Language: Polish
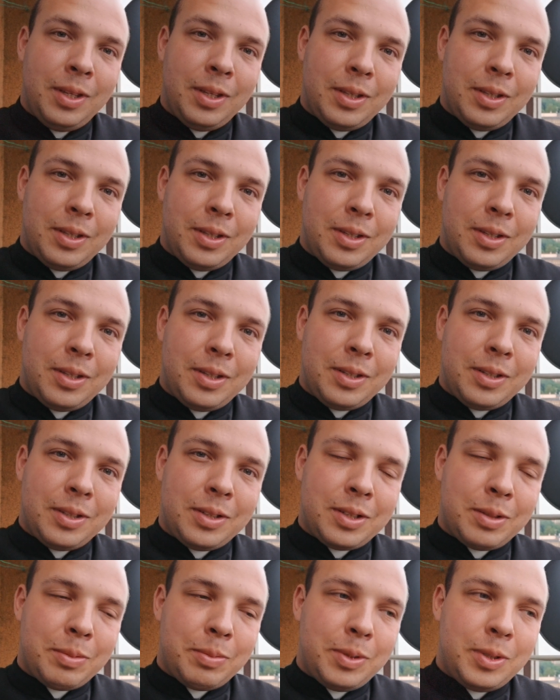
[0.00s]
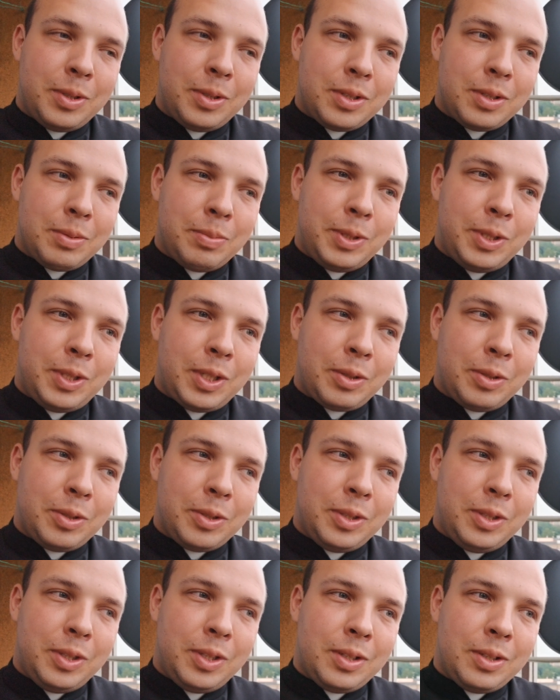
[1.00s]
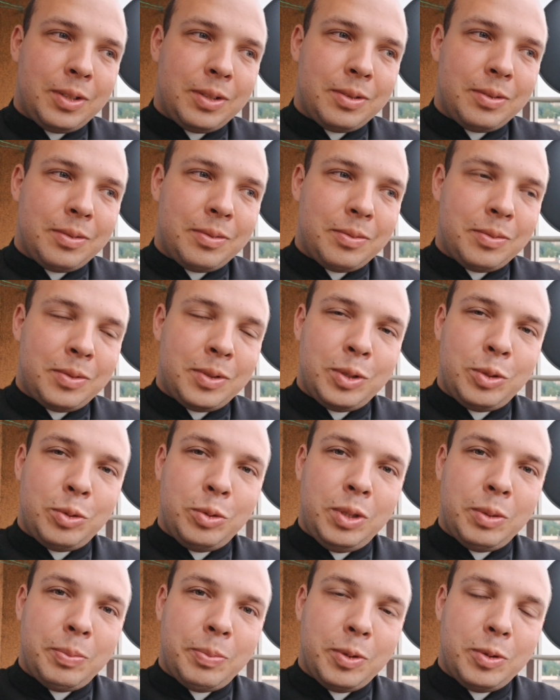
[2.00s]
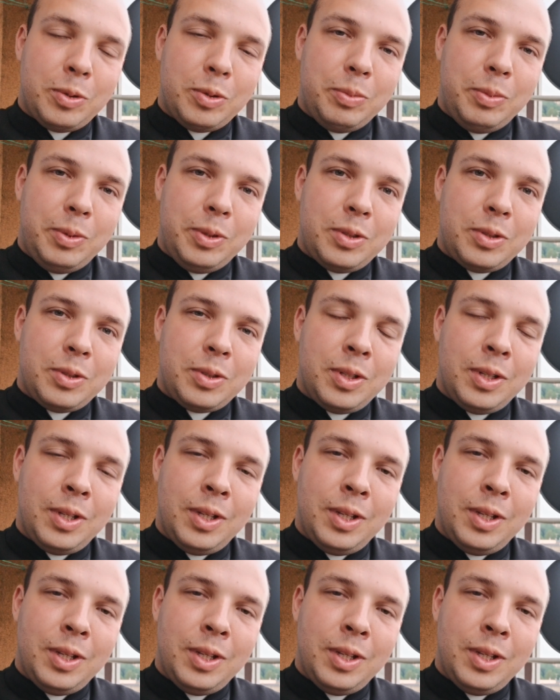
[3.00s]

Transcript: e, żeby, żeby się jakoś nie, w życiu nie pogubić.